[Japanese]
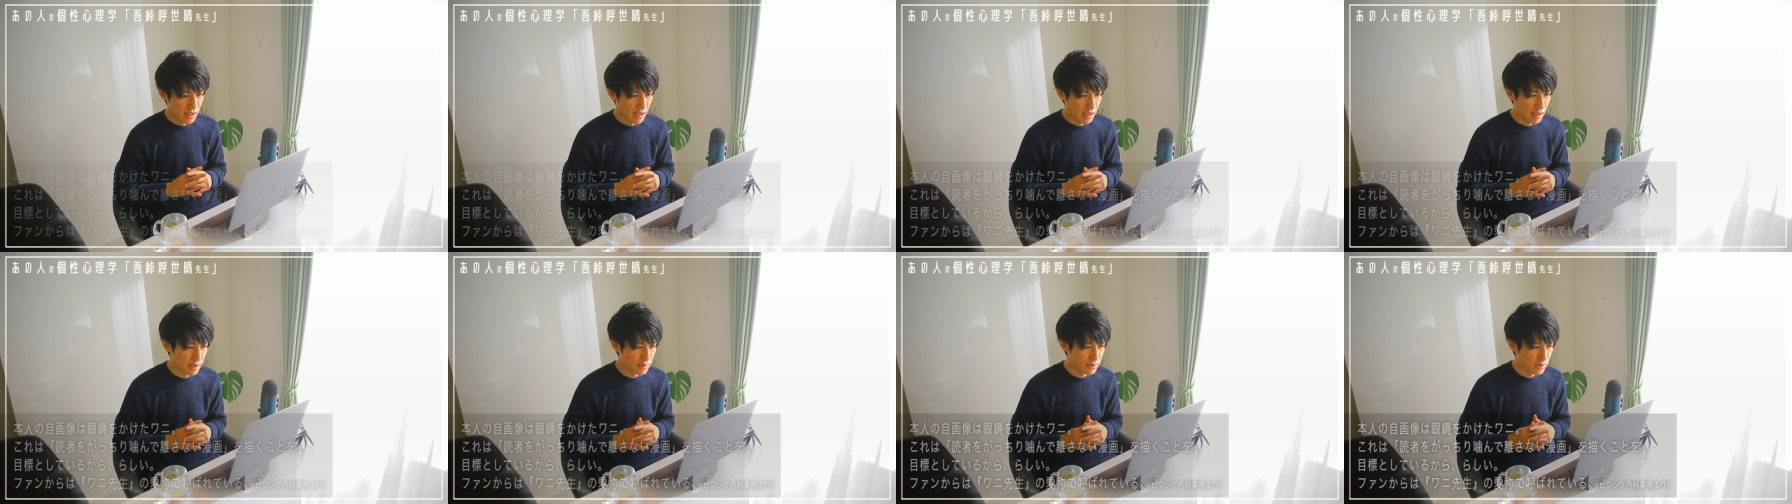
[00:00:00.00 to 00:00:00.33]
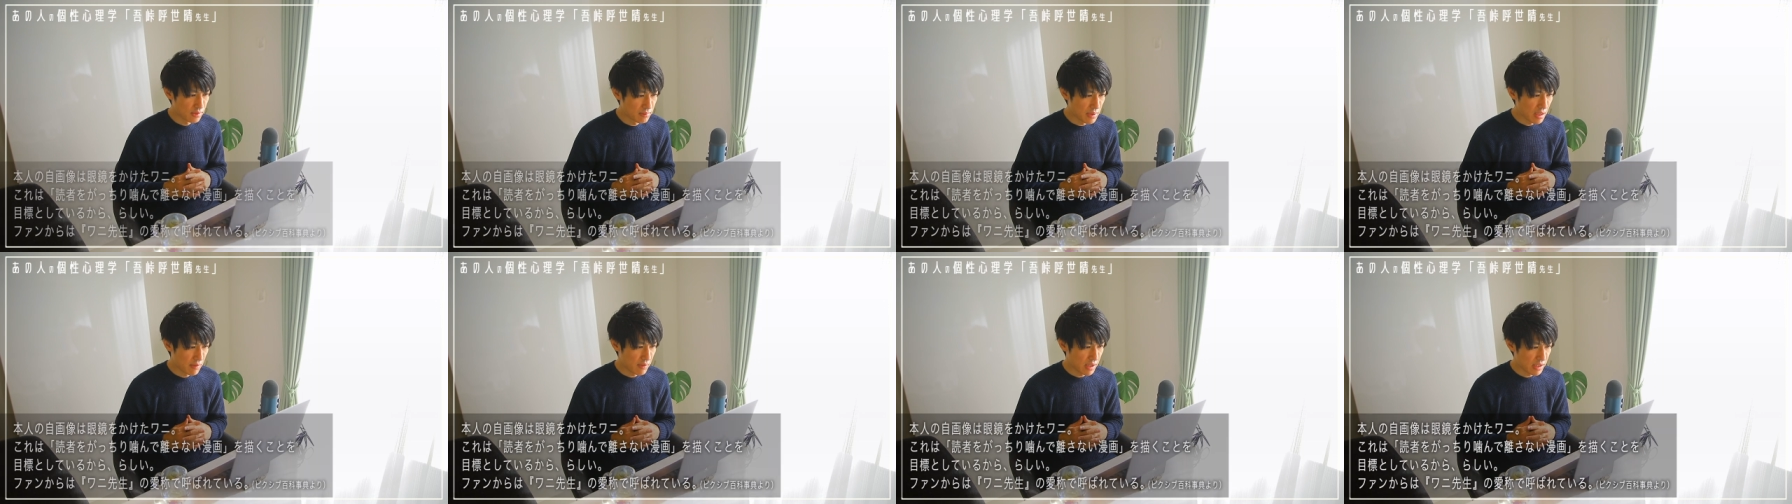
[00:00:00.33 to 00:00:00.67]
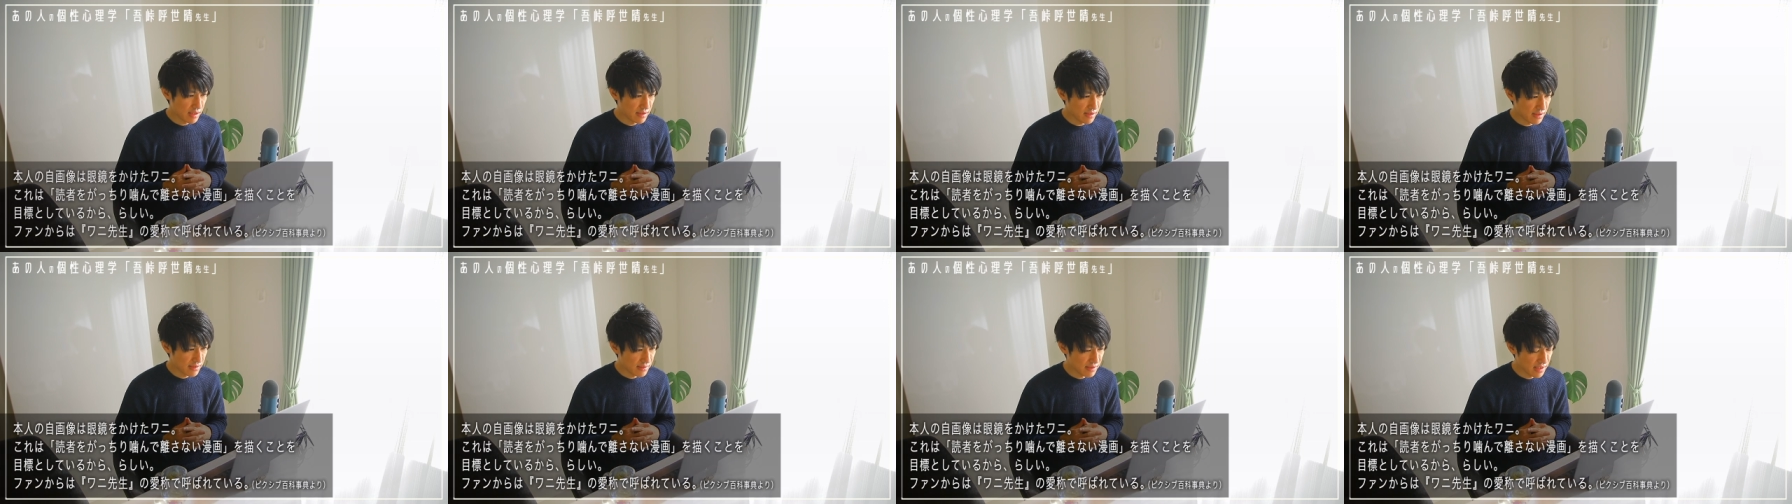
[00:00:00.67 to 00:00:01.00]

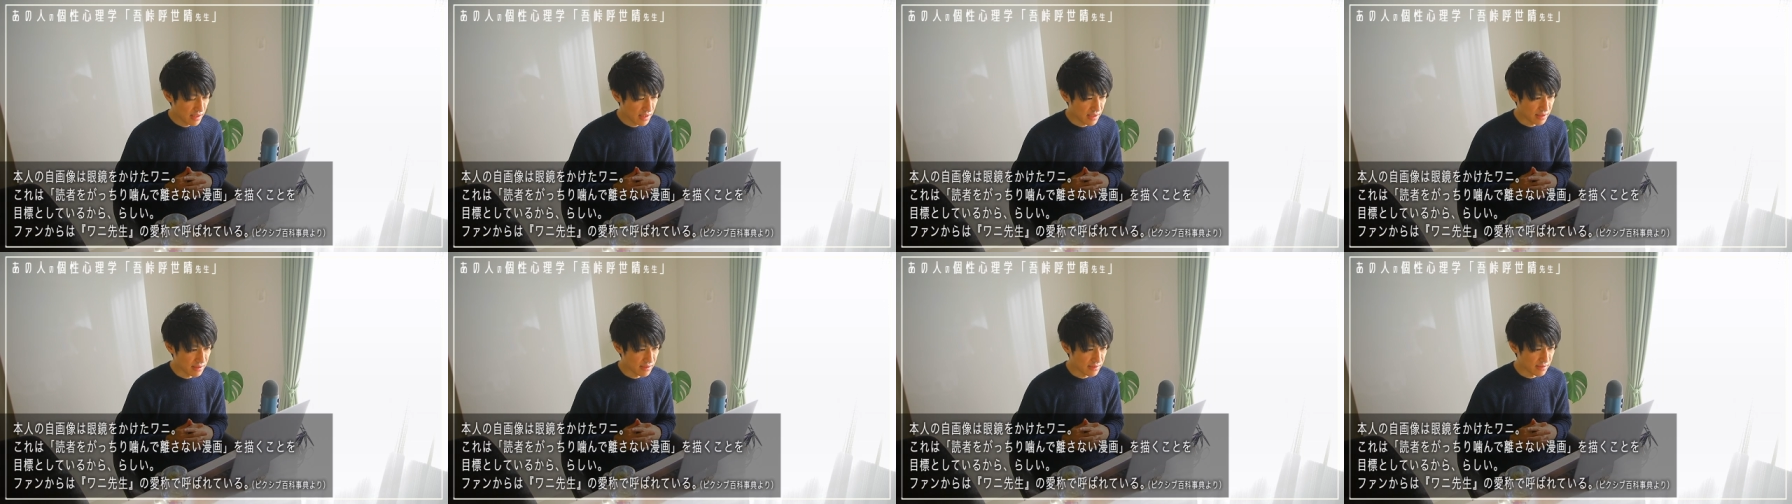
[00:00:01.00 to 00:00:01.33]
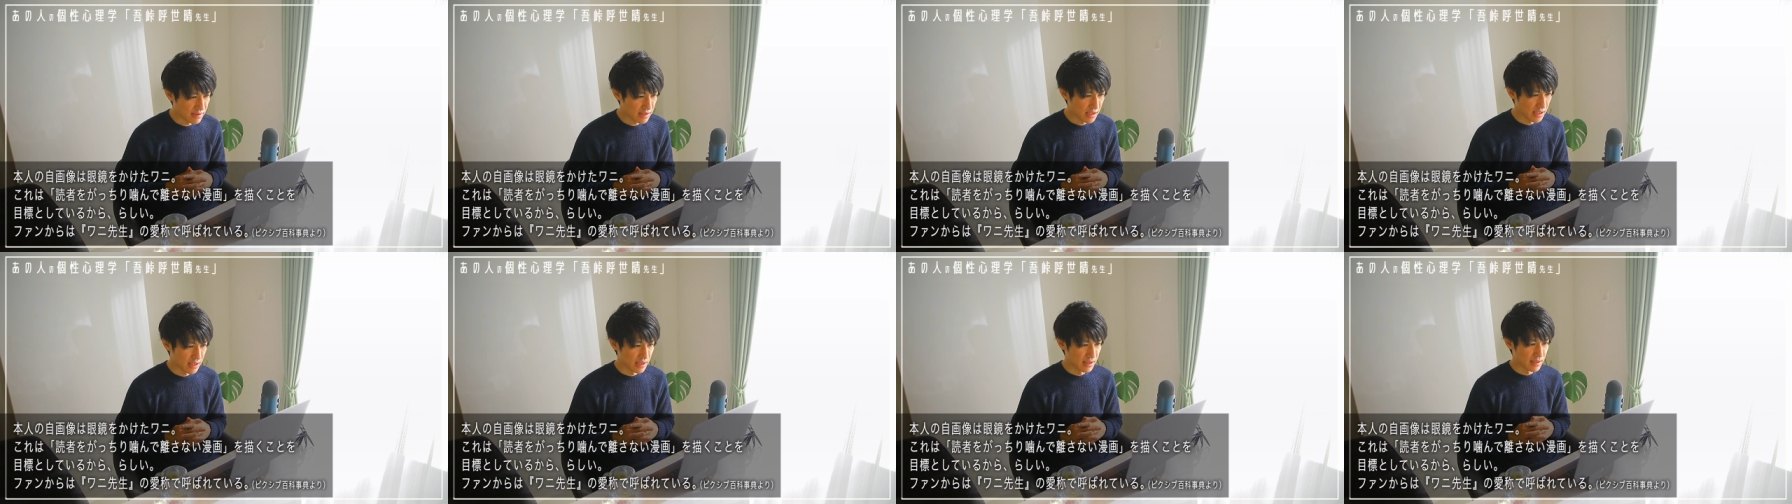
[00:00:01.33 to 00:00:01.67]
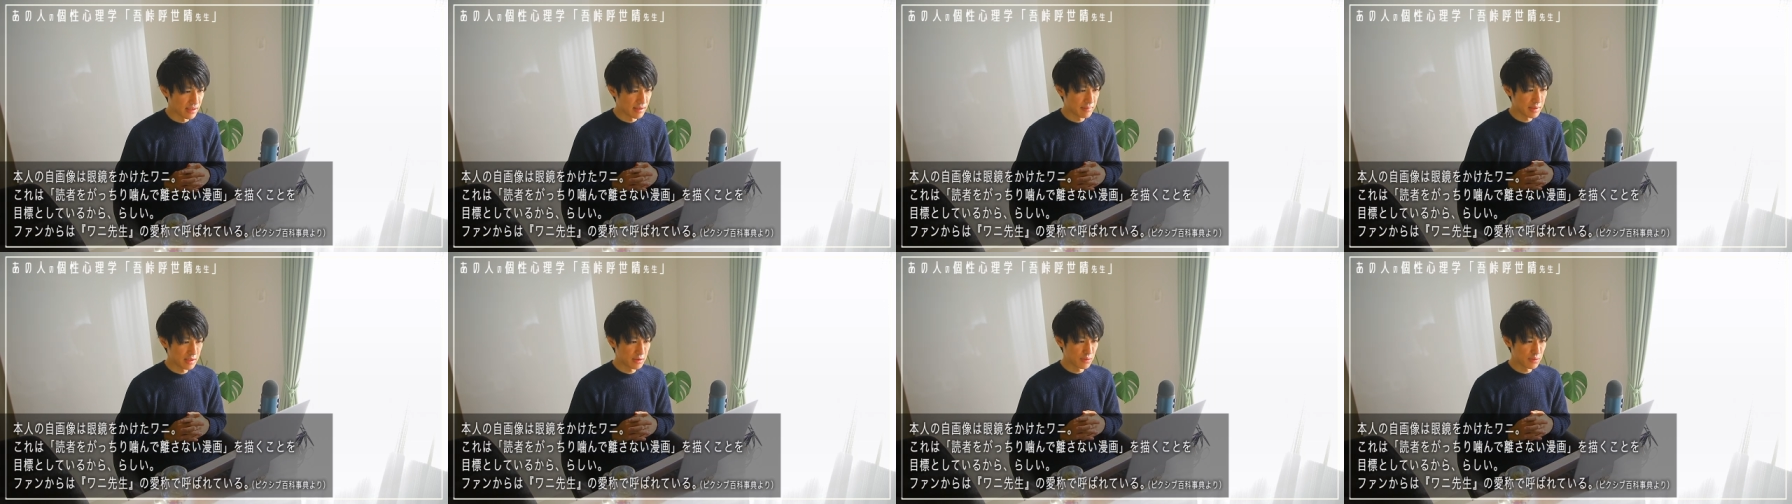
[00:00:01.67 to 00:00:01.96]
ワニ先生がですね、